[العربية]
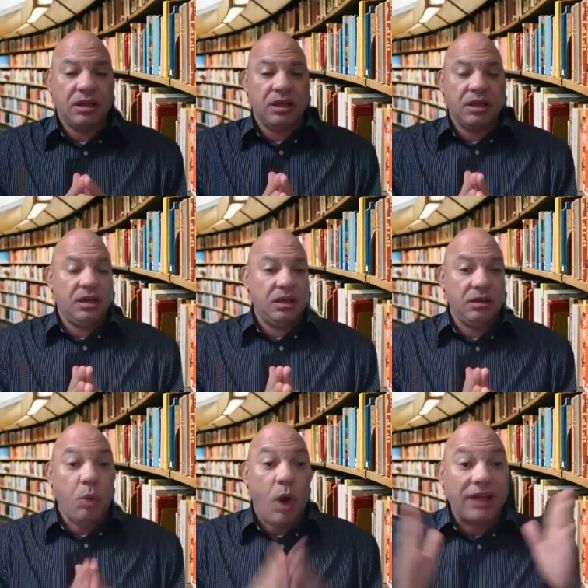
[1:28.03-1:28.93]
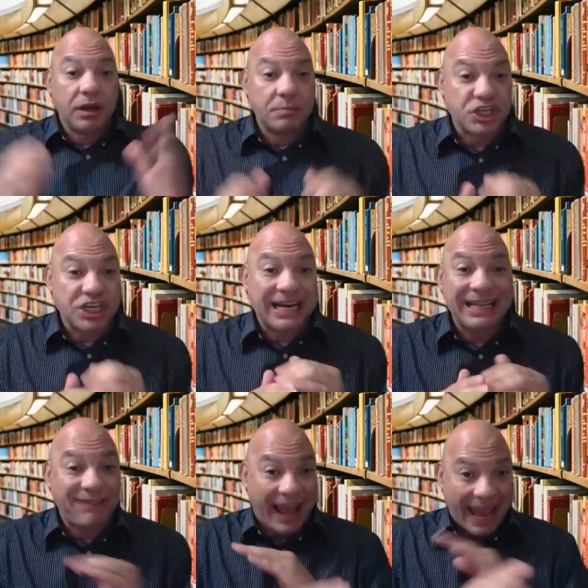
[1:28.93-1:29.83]
آه، محاضره بالشكل
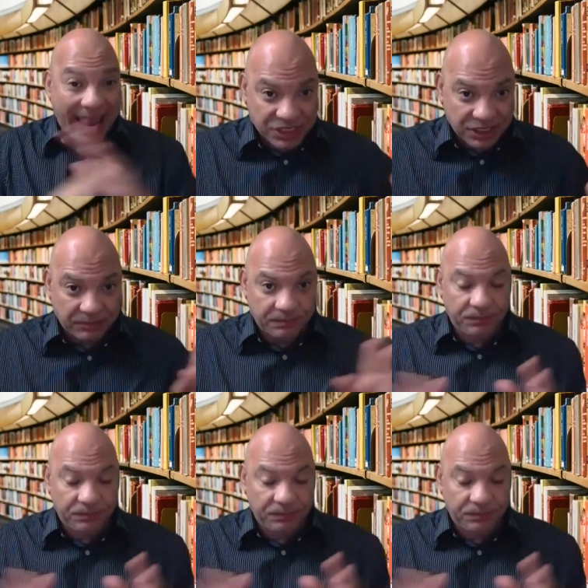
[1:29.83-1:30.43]
ده في حياتي